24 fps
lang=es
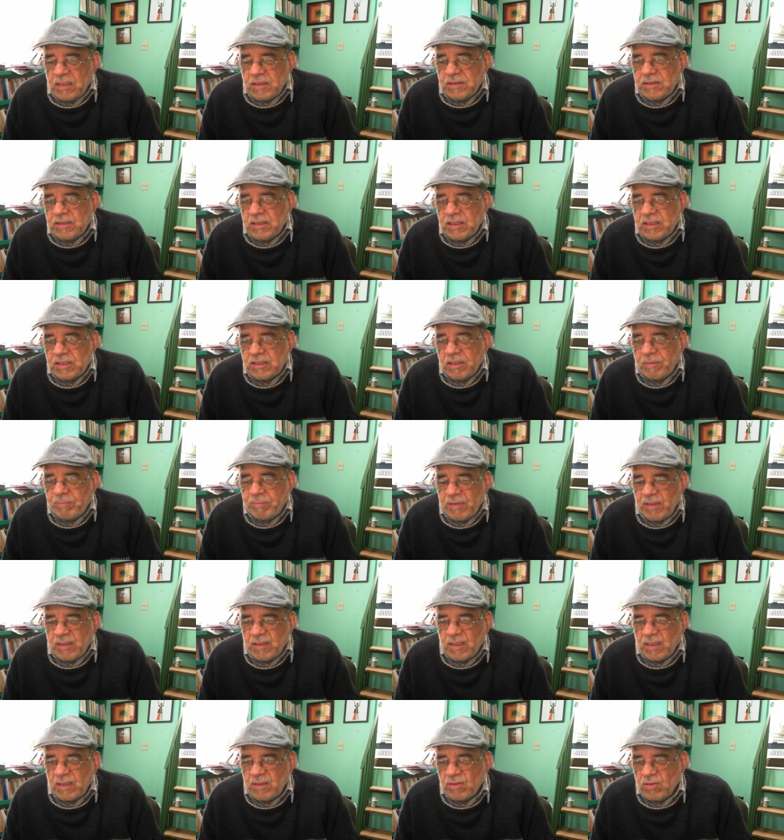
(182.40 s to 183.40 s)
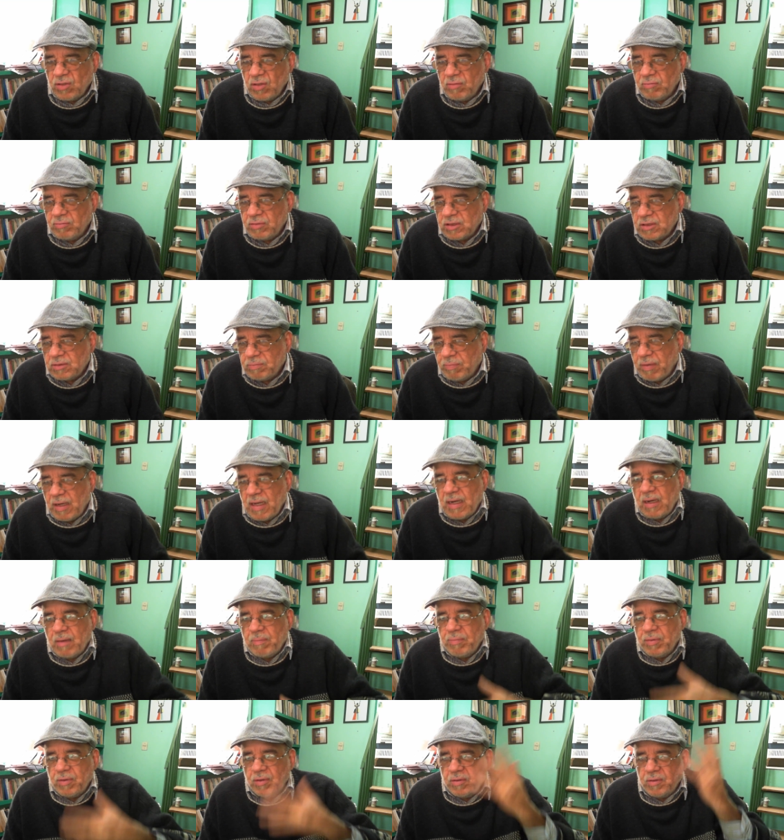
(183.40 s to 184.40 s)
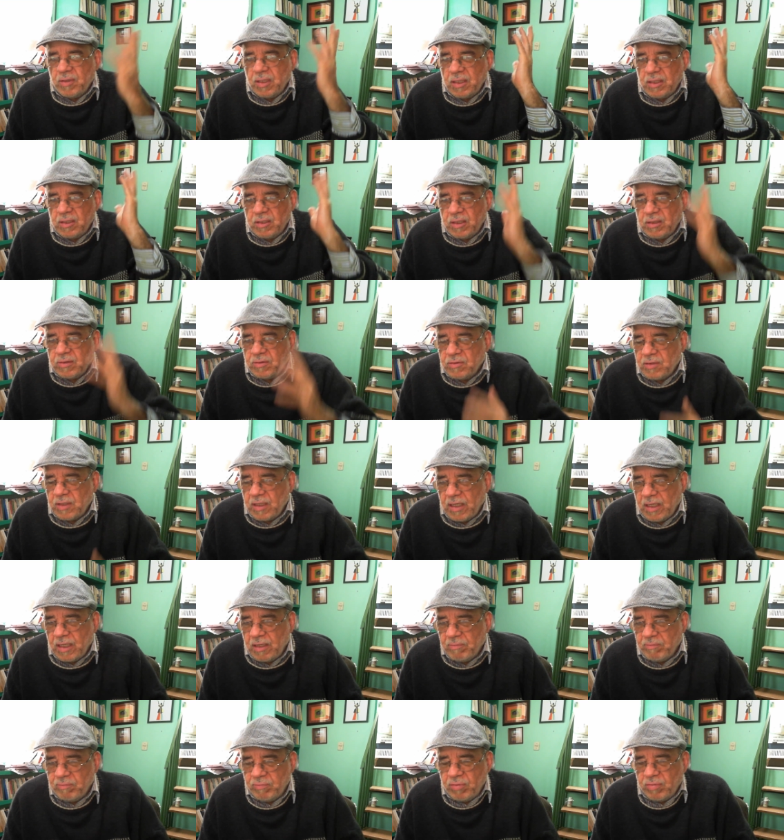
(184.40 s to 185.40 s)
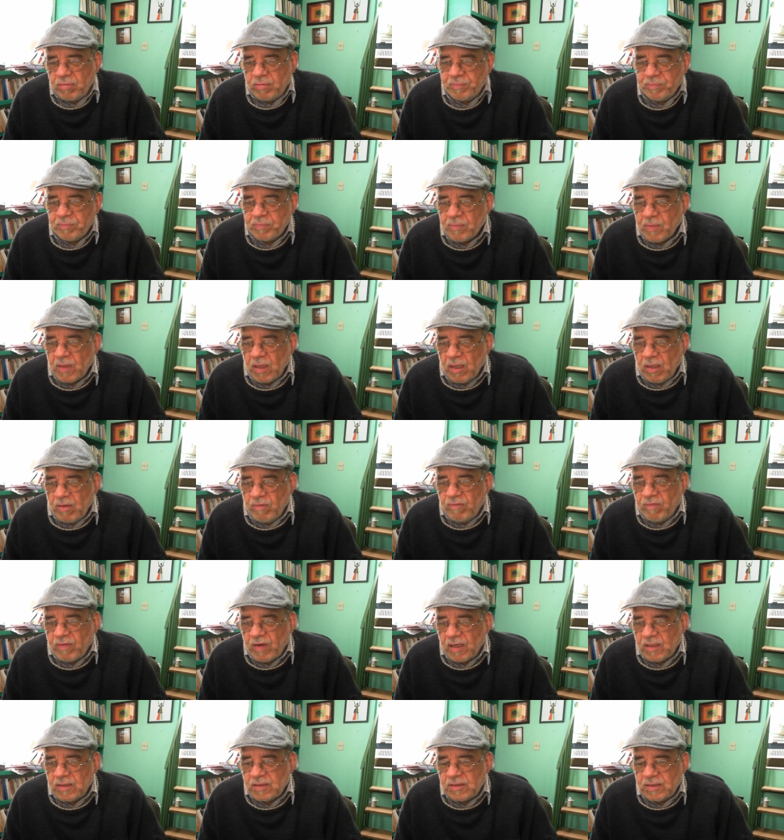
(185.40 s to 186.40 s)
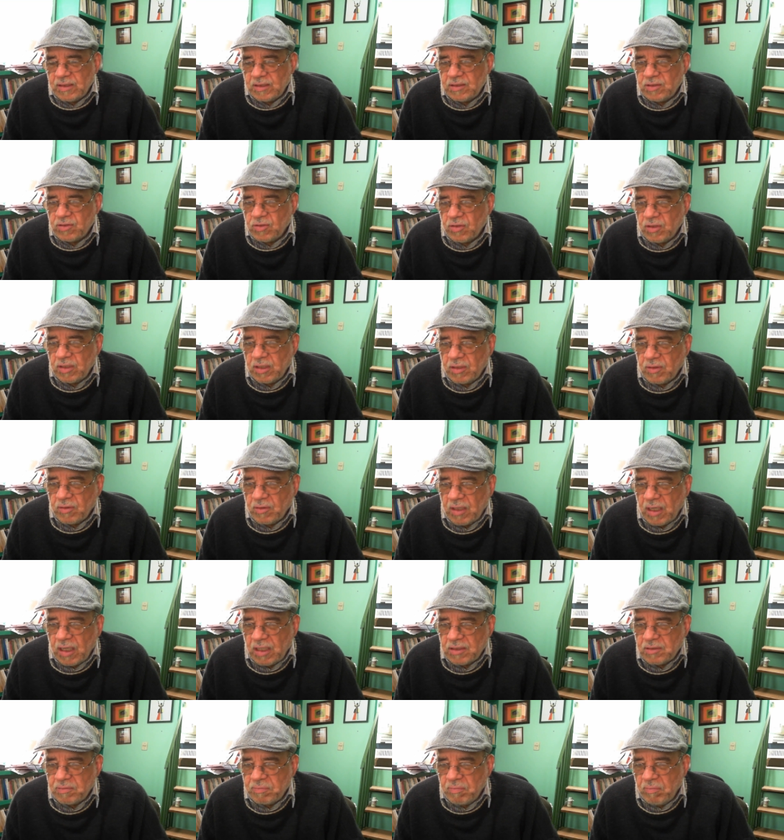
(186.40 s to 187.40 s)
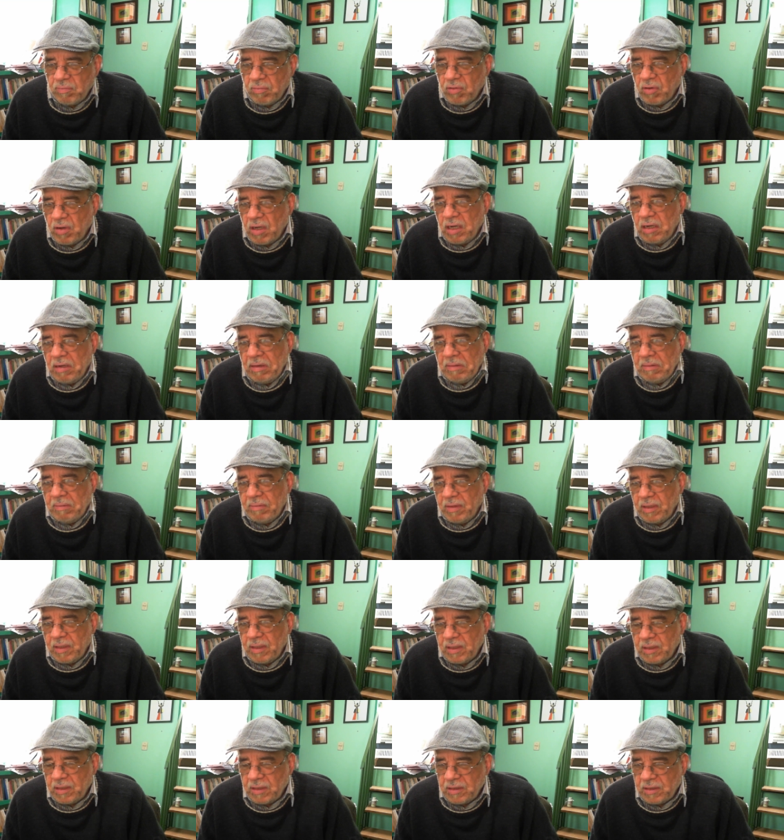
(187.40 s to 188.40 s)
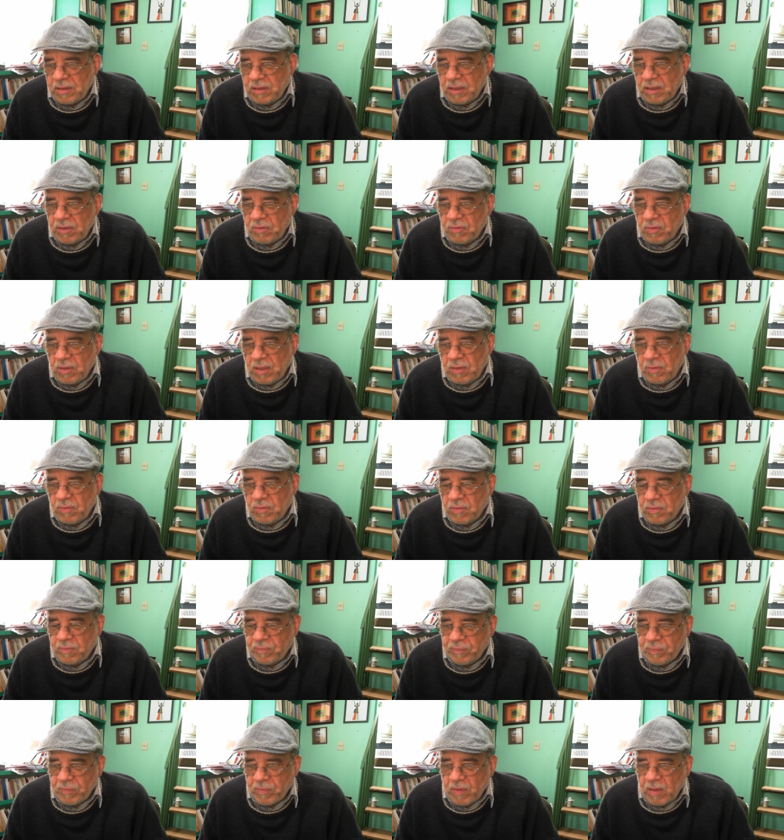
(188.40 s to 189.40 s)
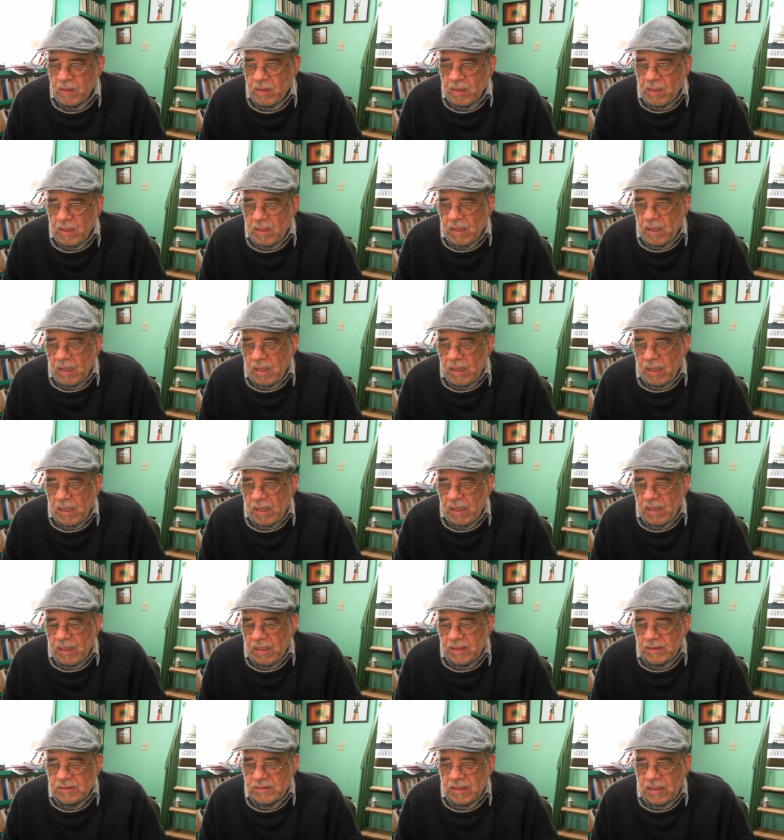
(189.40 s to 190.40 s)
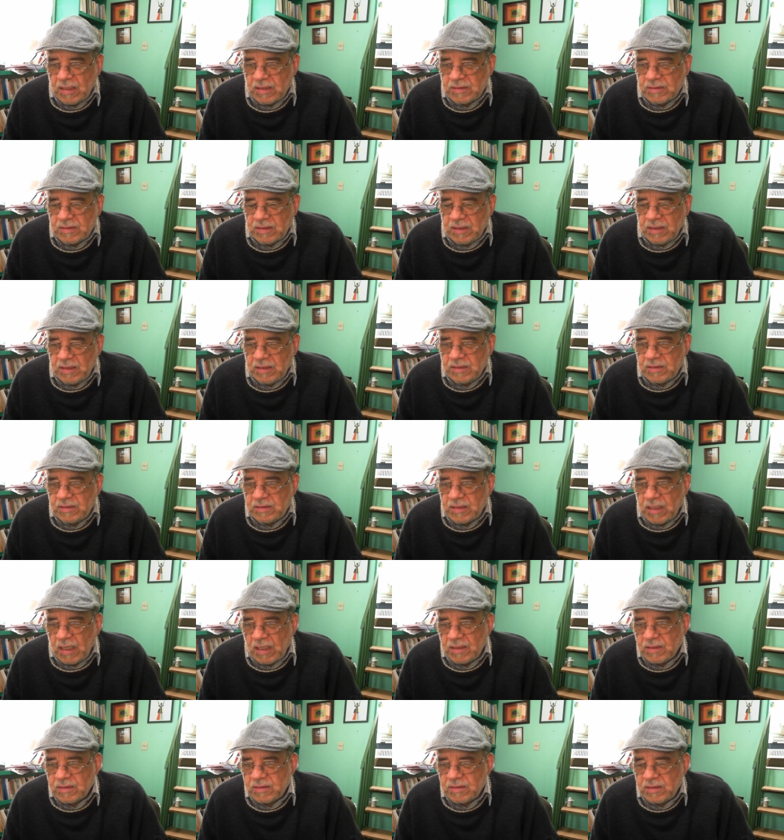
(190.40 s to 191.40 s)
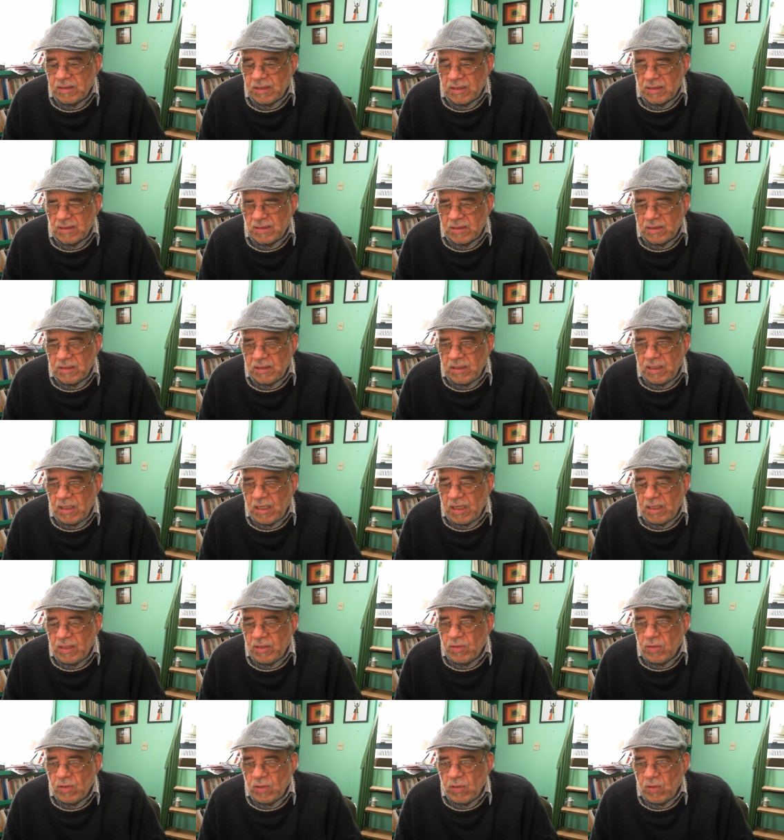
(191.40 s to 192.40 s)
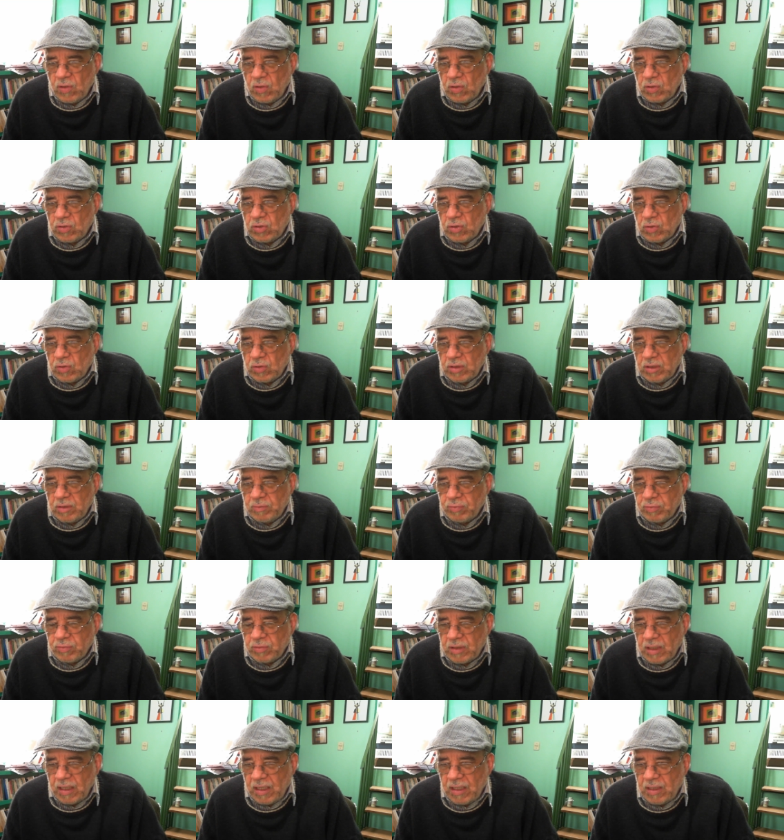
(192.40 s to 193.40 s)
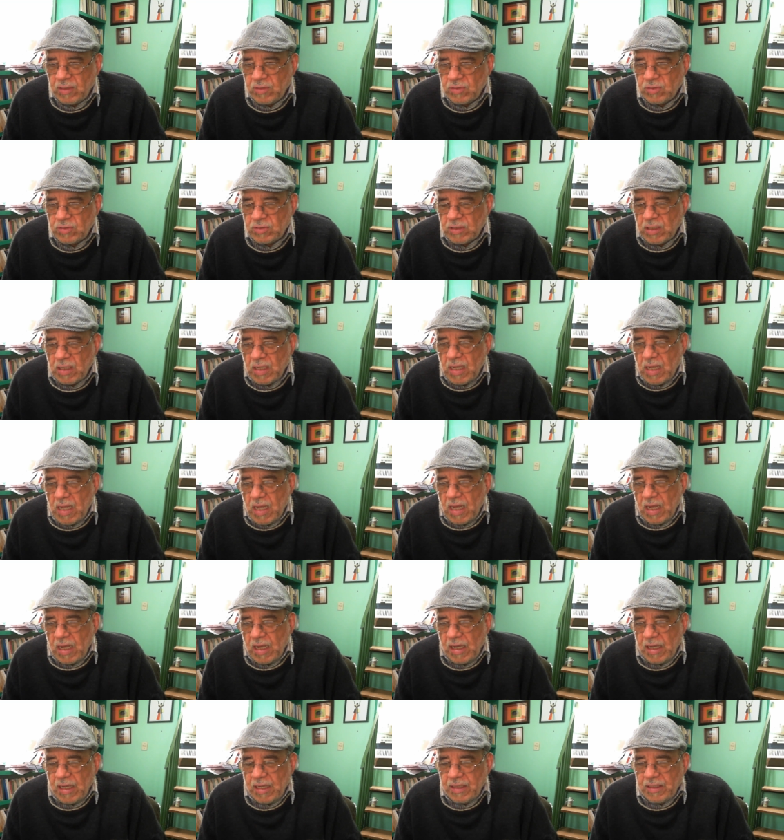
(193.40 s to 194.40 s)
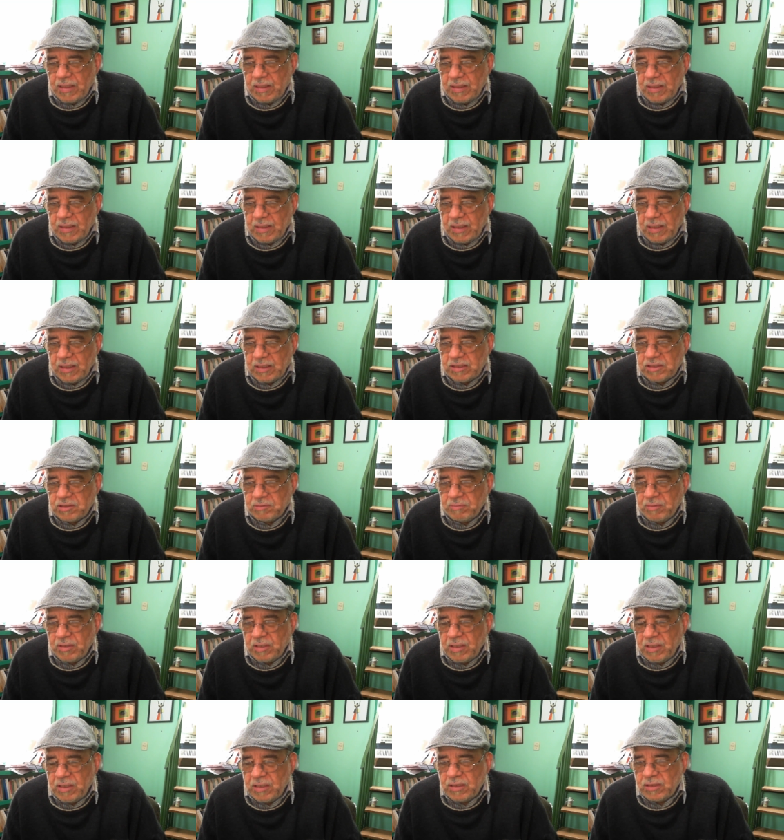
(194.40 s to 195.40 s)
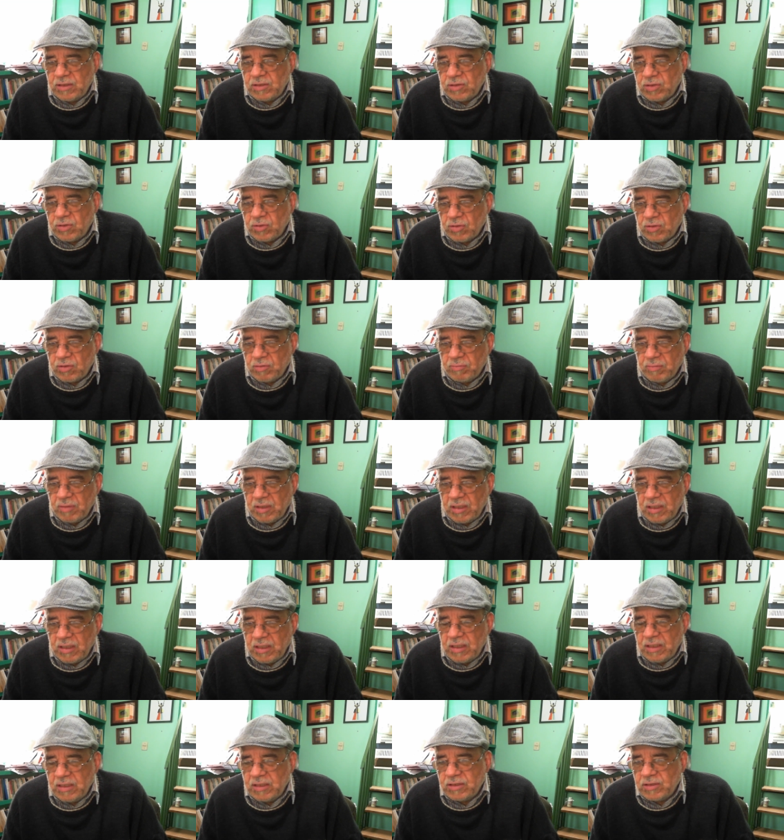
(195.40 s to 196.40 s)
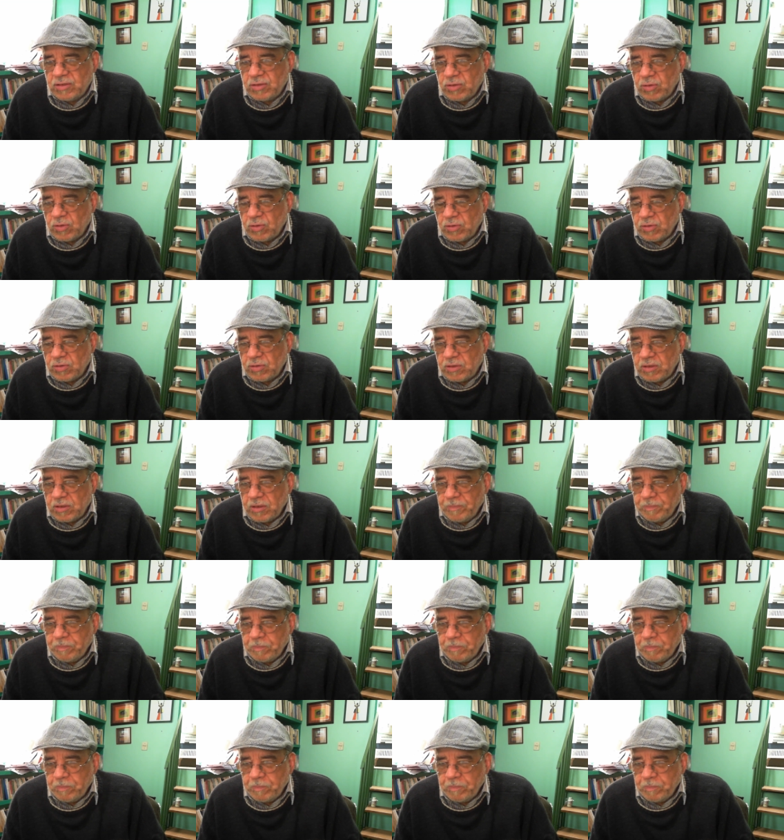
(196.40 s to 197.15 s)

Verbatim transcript: Se repiten nombres, para poner un ejemplo, Francisco Nicolás vuelve de nuevo a esas instancias y hay otros diputados, hay exministros, ministros,